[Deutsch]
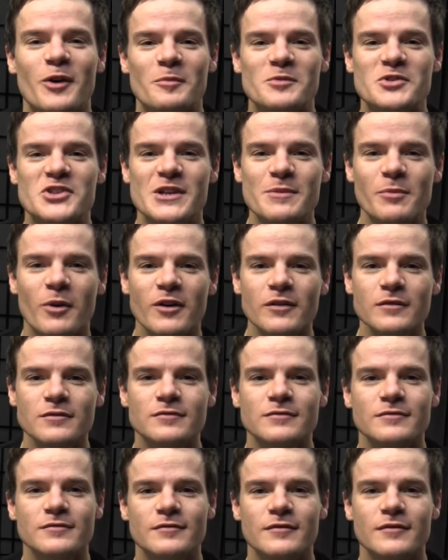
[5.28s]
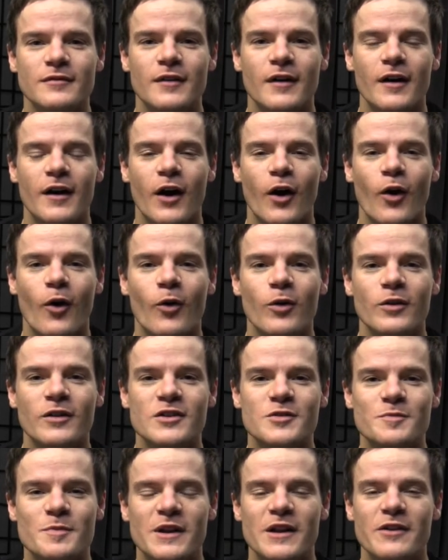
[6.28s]
Tom Schimon und
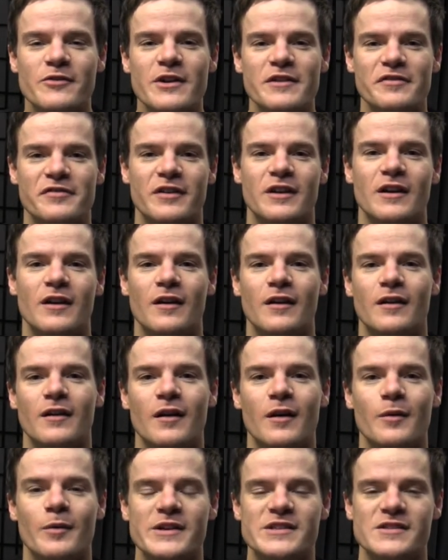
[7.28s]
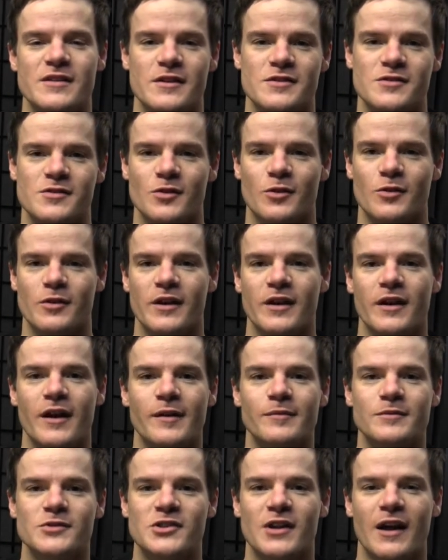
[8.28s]
ich spiele Riff hier in der West Side Story
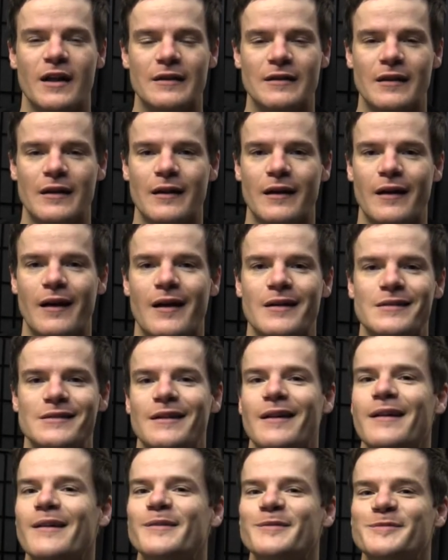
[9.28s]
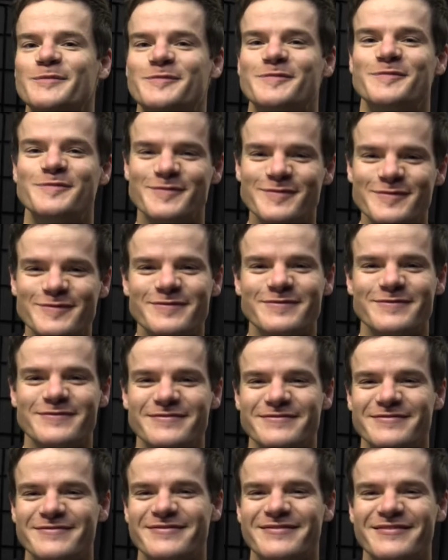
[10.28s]
am Staatstheater Kassel.
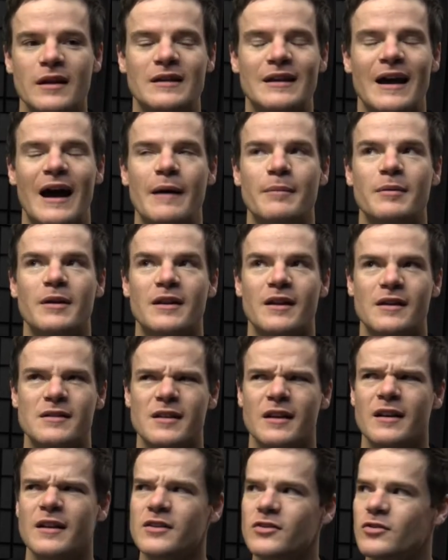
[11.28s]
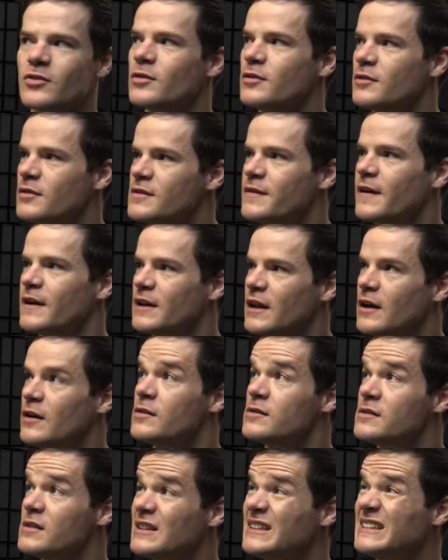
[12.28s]
Ich habe hier tatsächlich schon
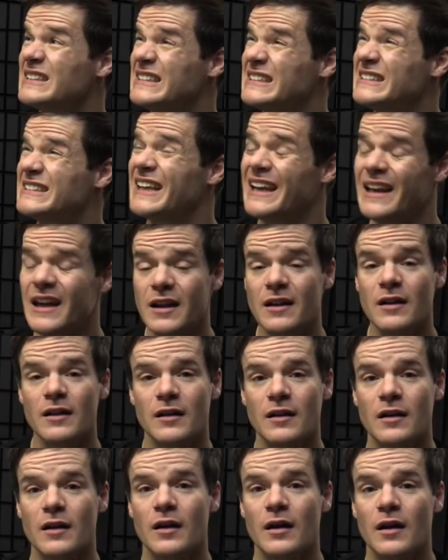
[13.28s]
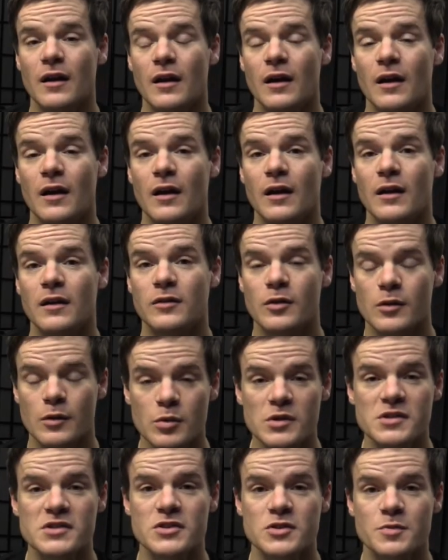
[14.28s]
2010 Into the
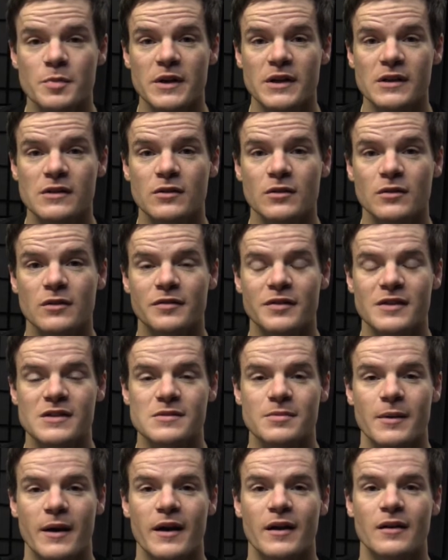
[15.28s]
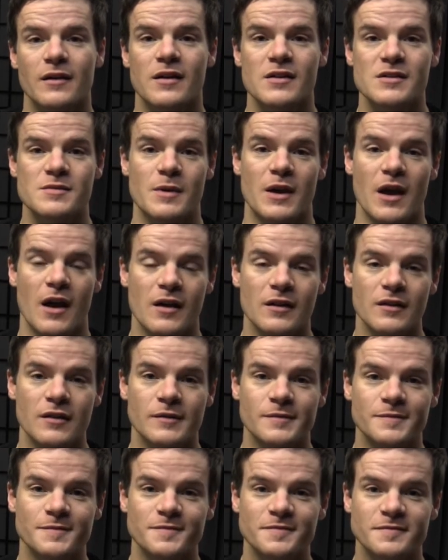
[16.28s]
Woods gespielt und vor zwei Jahren Kiss Me Kate.
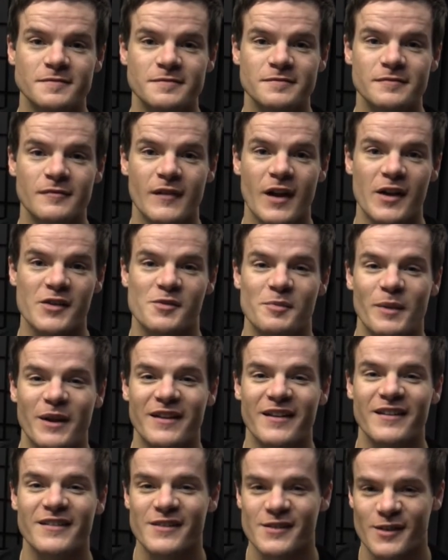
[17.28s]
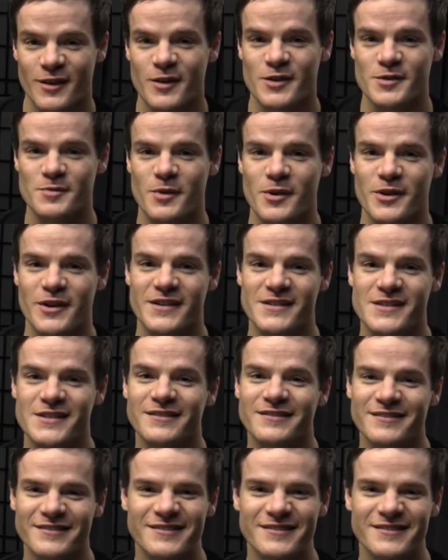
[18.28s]
Also mein drittes Engagement jetzt.